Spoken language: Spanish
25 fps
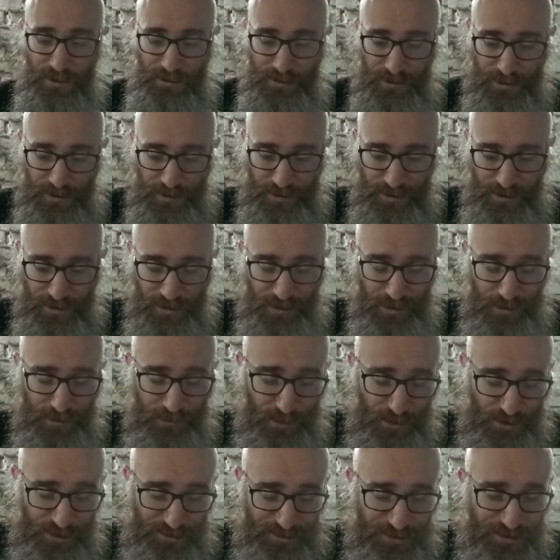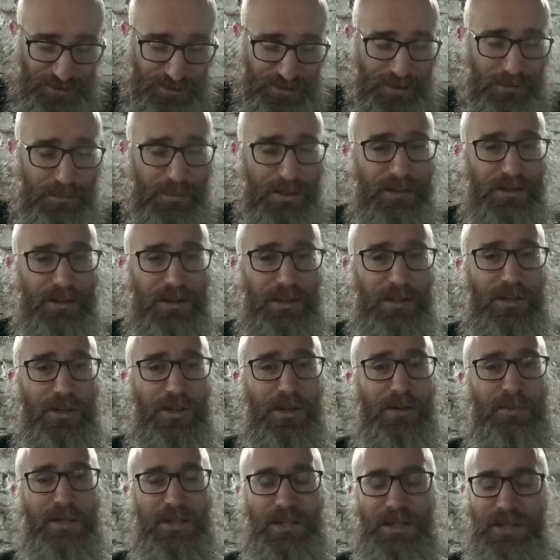Dije, por así decir, en mi
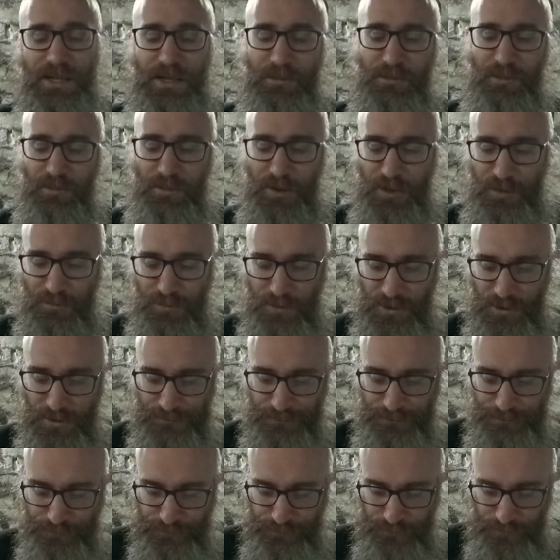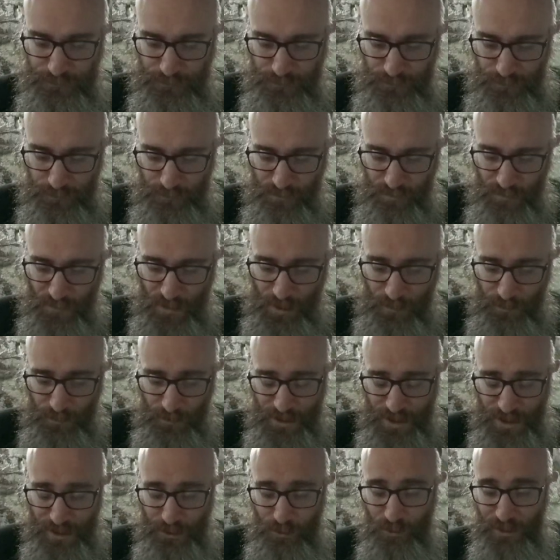interior, me dije a mí mismo,
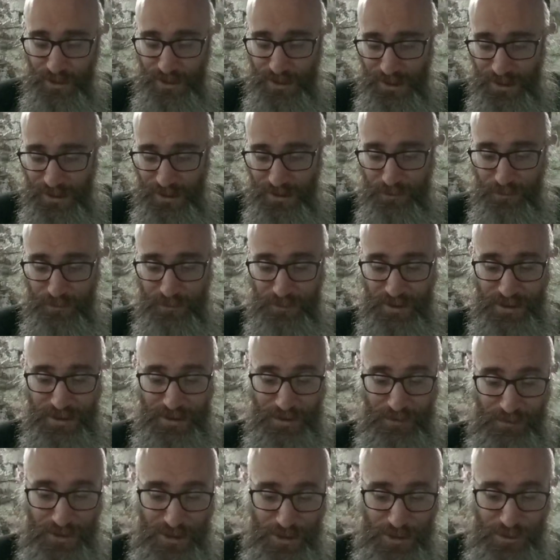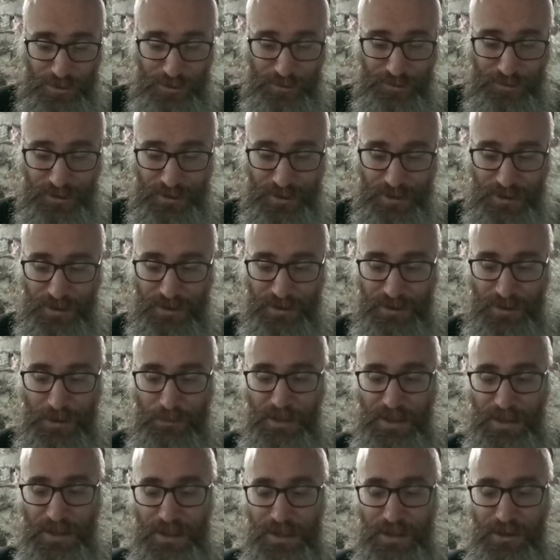voy a cuidar mis caminos de
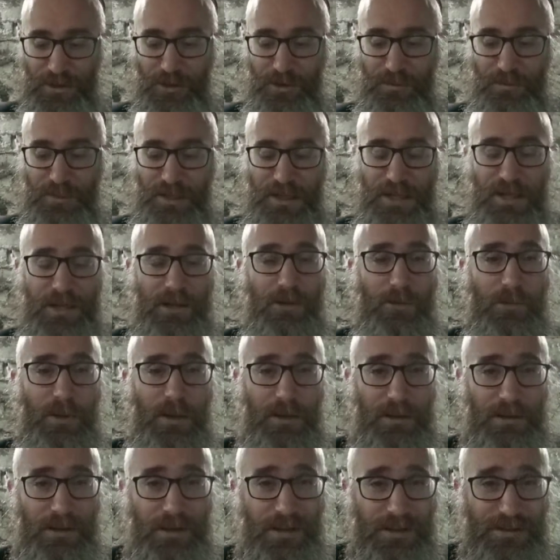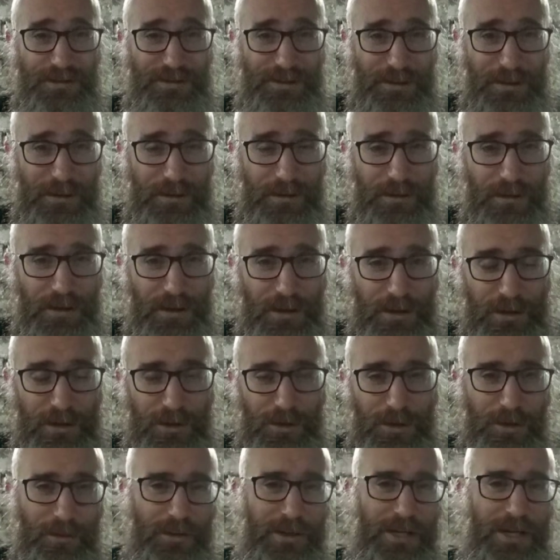pecar con mi lengua. Es decir,
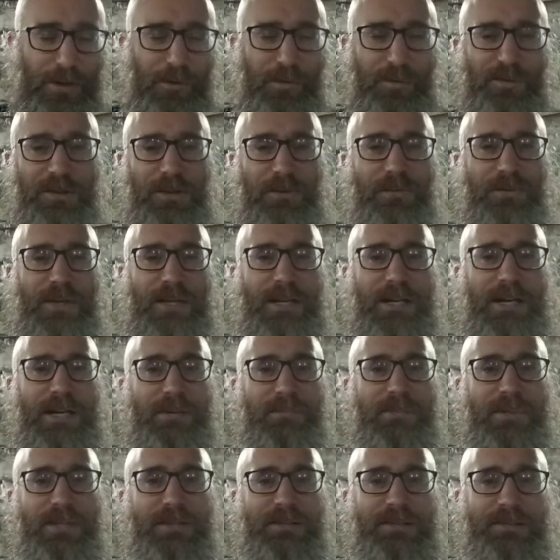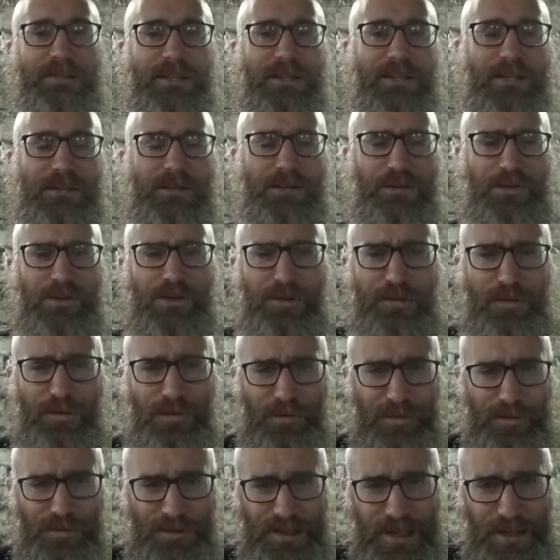no voy a justificarme y decir, si yo
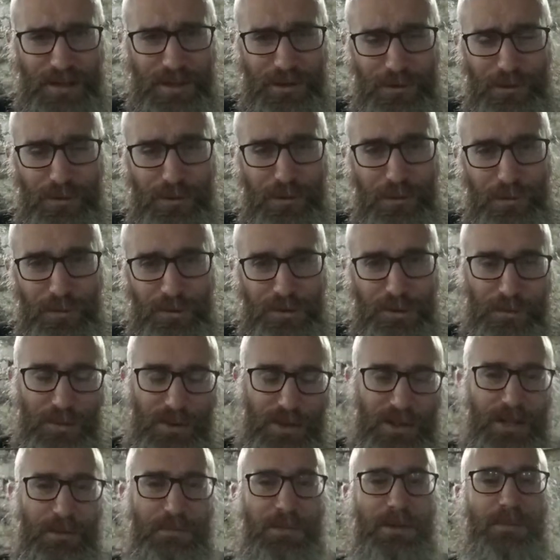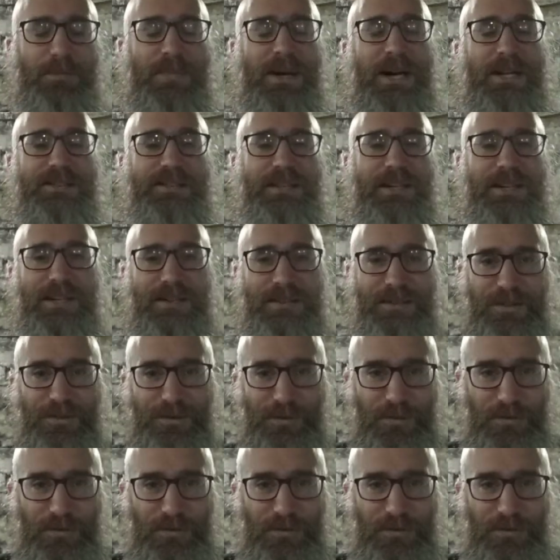soy un tzadik, un justo, ¿por qué me pasa este